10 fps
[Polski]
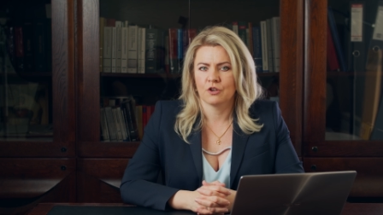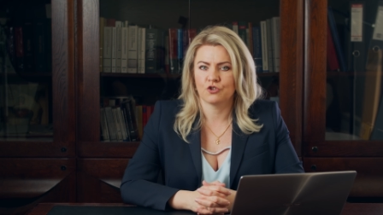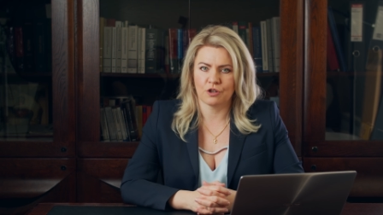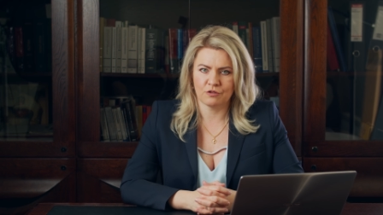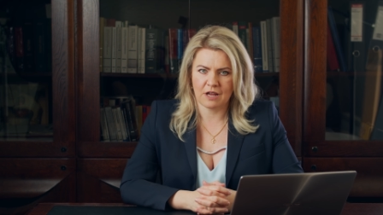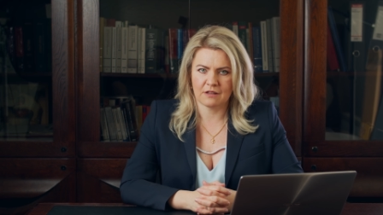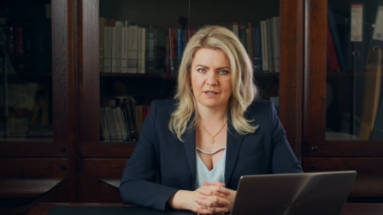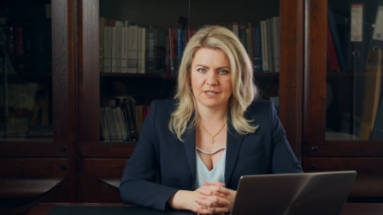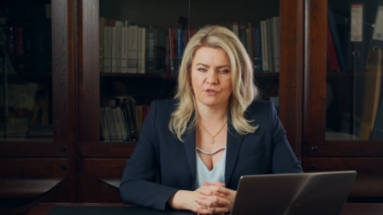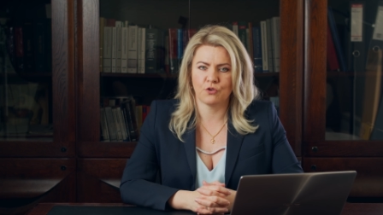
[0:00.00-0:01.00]
żąda od
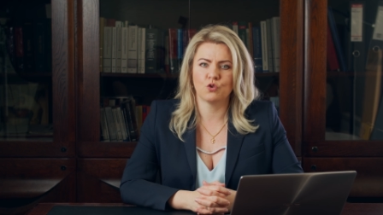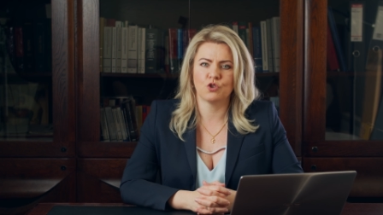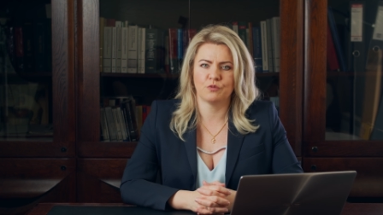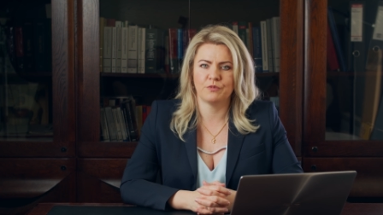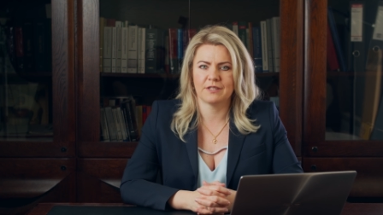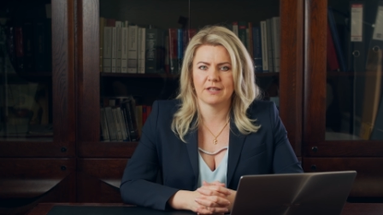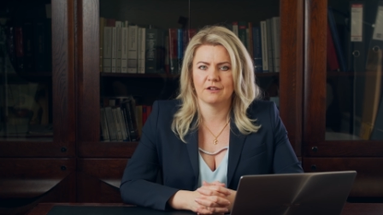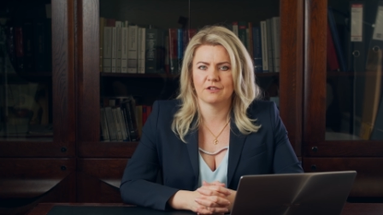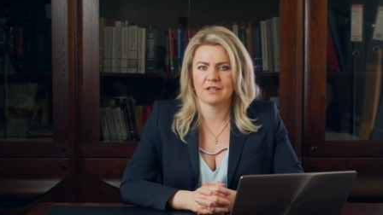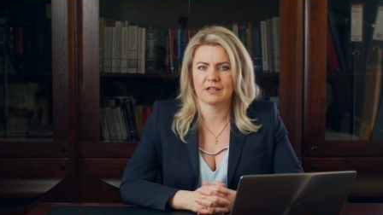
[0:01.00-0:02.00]
nas dowodu
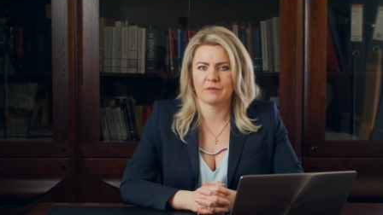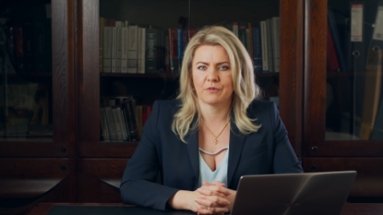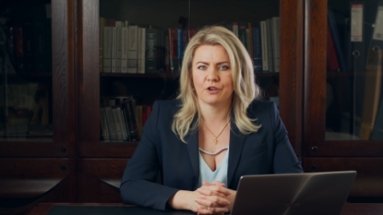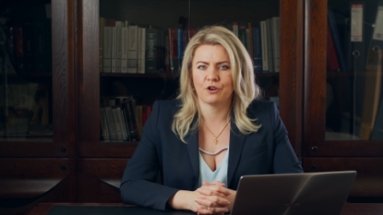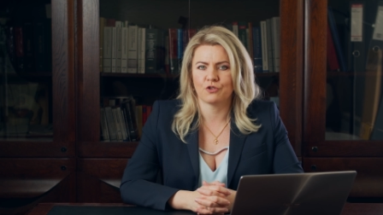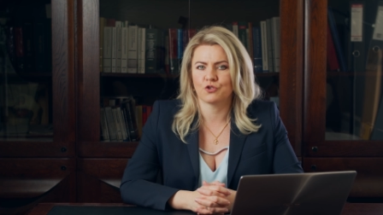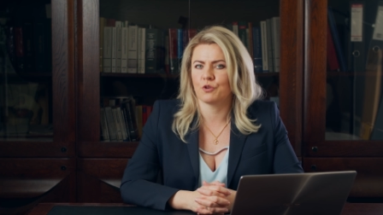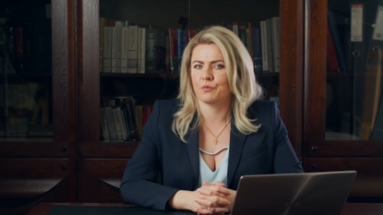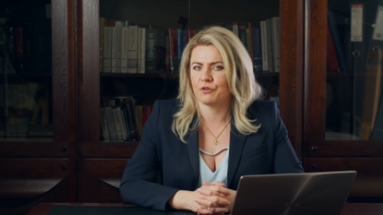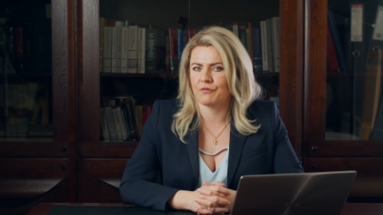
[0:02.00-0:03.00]
osobistego celem jego
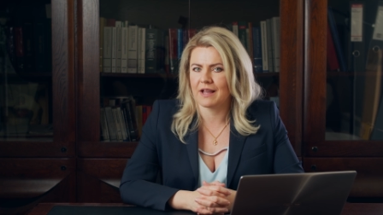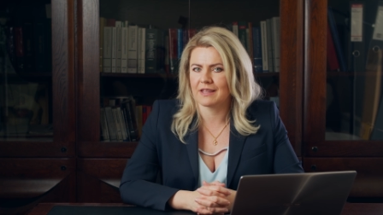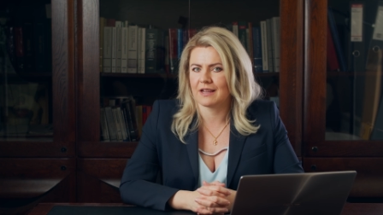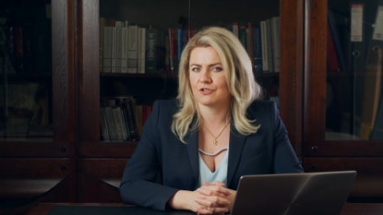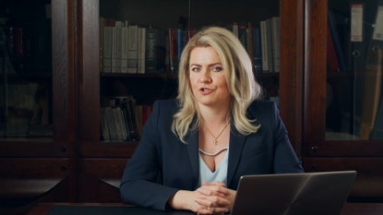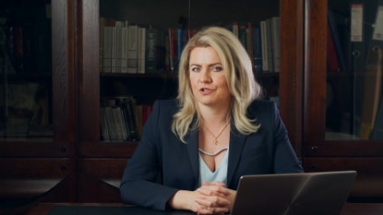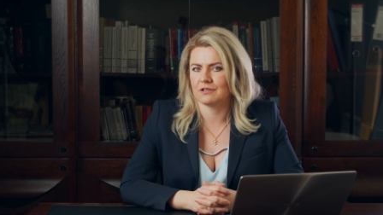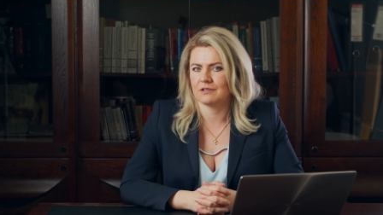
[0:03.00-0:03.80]
skopiowania czy